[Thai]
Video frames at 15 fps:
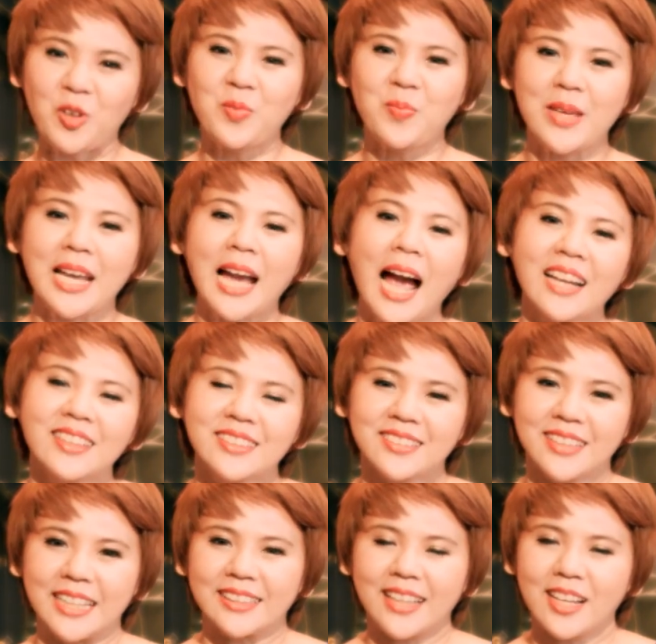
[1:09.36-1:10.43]
คุณมีค่าใน
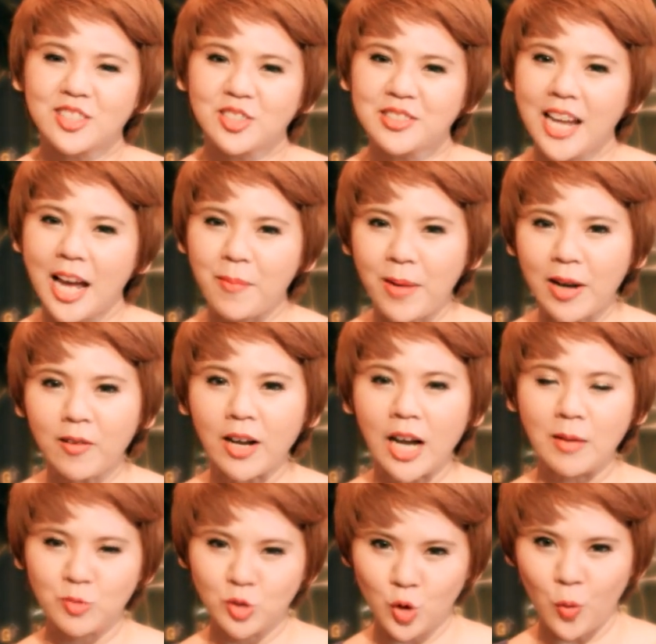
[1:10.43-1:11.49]
สายตาเจ้านายมากกว่า
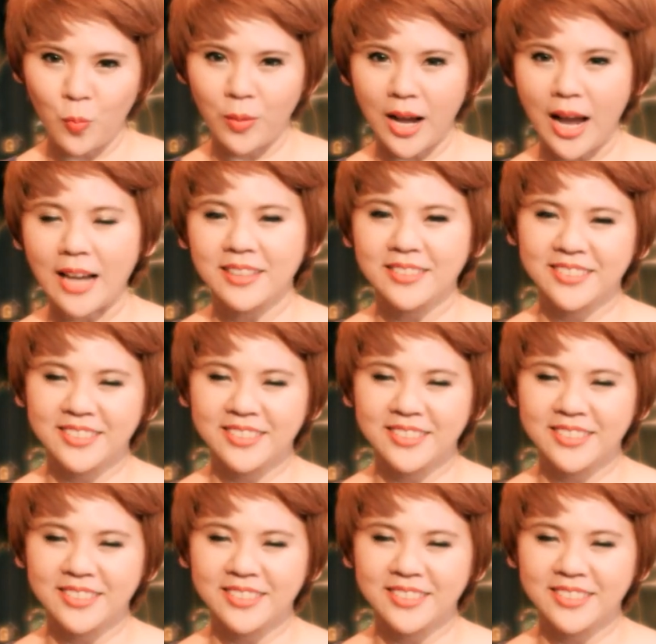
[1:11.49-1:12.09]
คำชมค่ะ